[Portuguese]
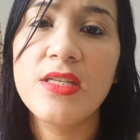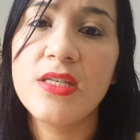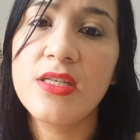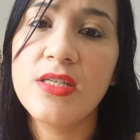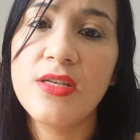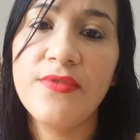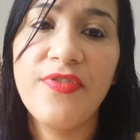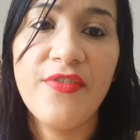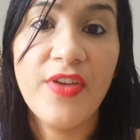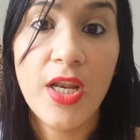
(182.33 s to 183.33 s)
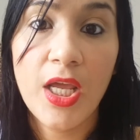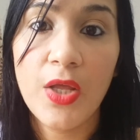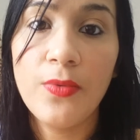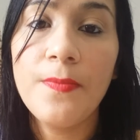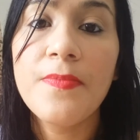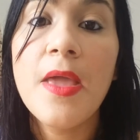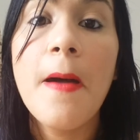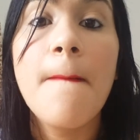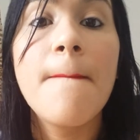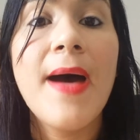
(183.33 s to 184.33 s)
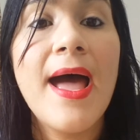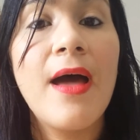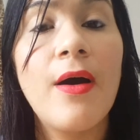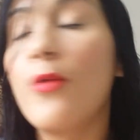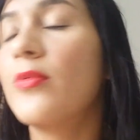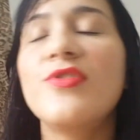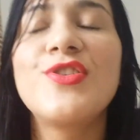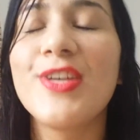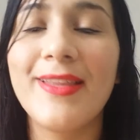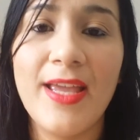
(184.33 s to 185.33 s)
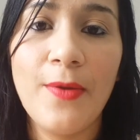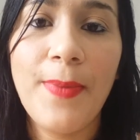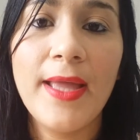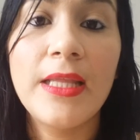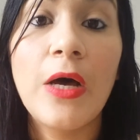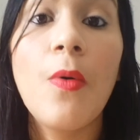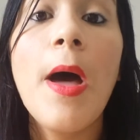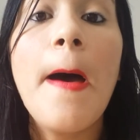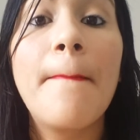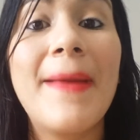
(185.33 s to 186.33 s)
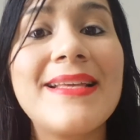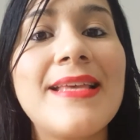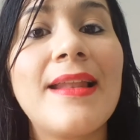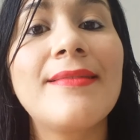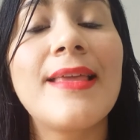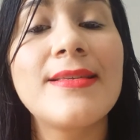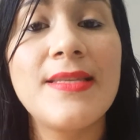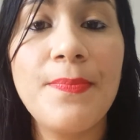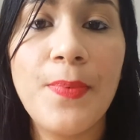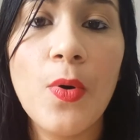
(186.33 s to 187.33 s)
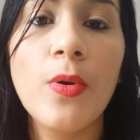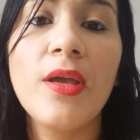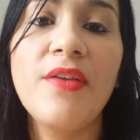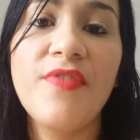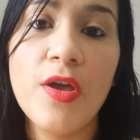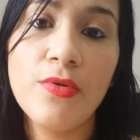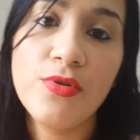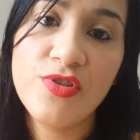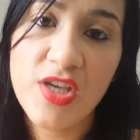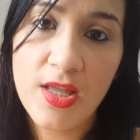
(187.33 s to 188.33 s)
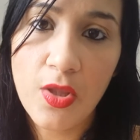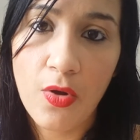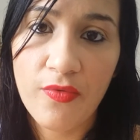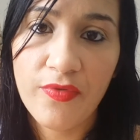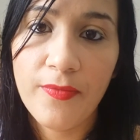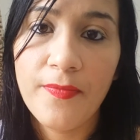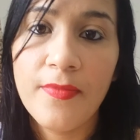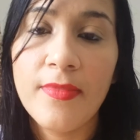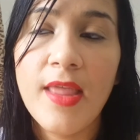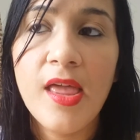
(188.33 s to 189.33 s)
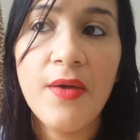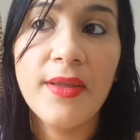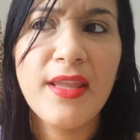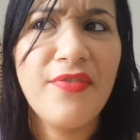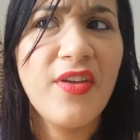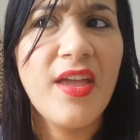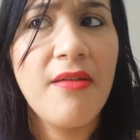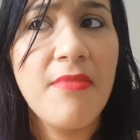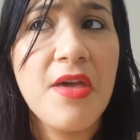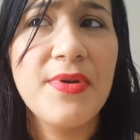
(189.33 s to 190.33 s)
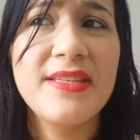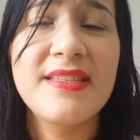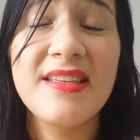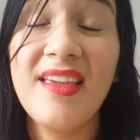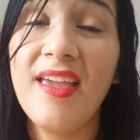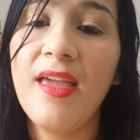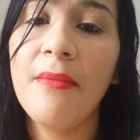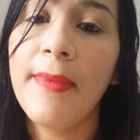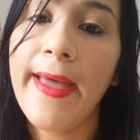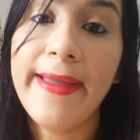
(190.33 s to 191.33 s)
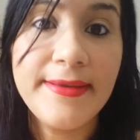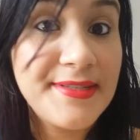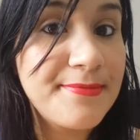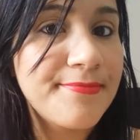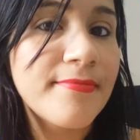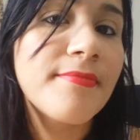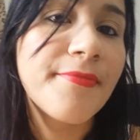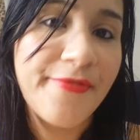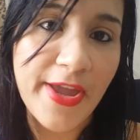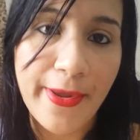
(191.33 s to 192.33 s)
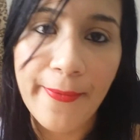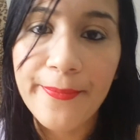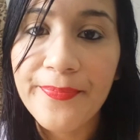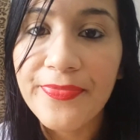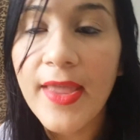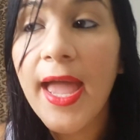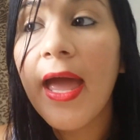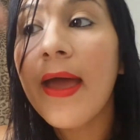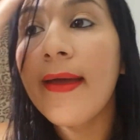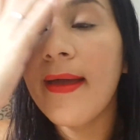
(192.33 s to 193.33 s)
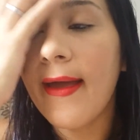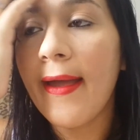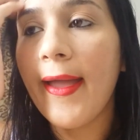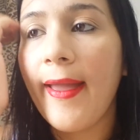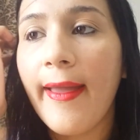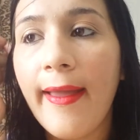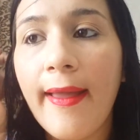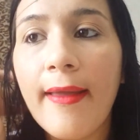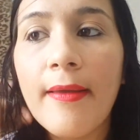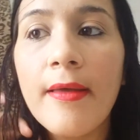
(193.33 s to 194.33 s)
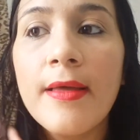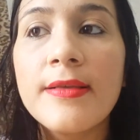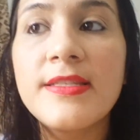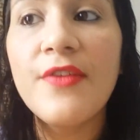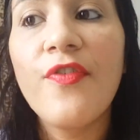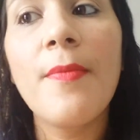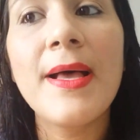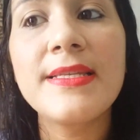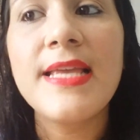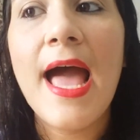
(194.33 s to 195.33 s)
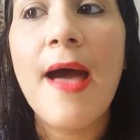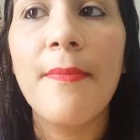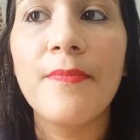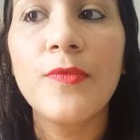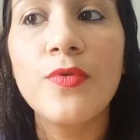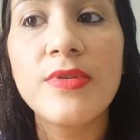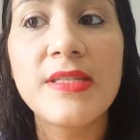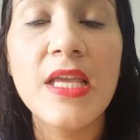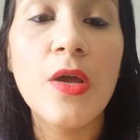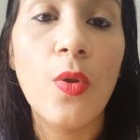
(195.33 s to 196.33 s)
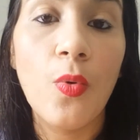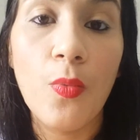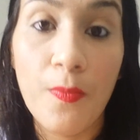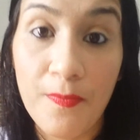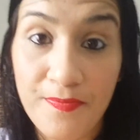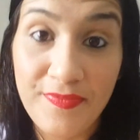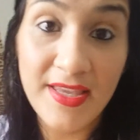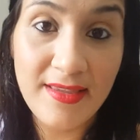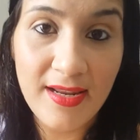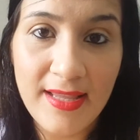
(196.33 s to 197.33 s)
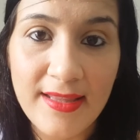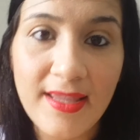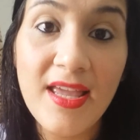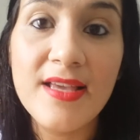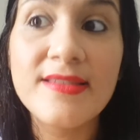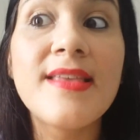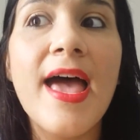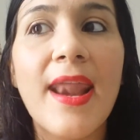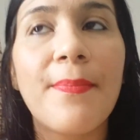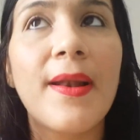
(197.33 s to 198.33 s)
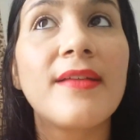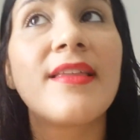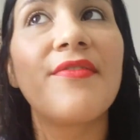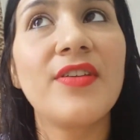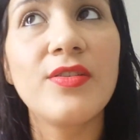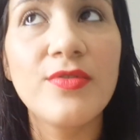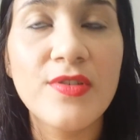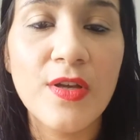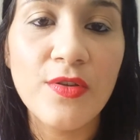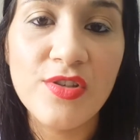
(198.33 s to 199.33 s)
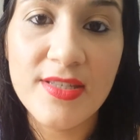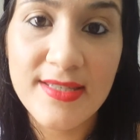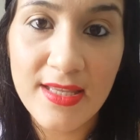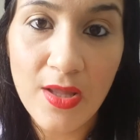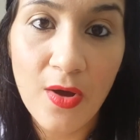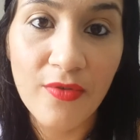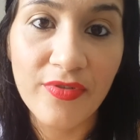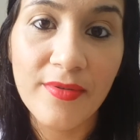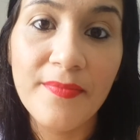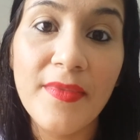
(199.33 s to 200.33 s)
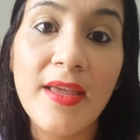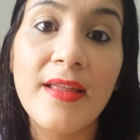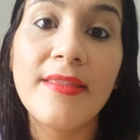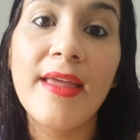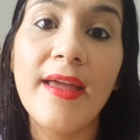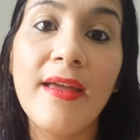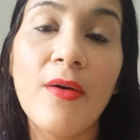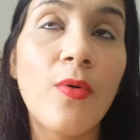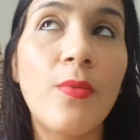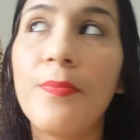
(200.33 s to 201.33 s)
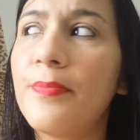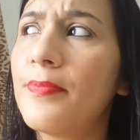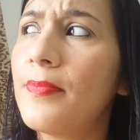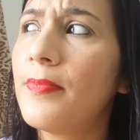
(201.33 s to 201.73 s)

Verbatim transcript: de, de fevereiro, ma, oh, de janeiro, perdão, mas ela antecipou e veio no dia 9, né? Eu até fiquei meio assim, mas veio, né? É, se for basear num ciclo de 30 dias, era para ela ter vindo só no dia 19, né? Ou oh,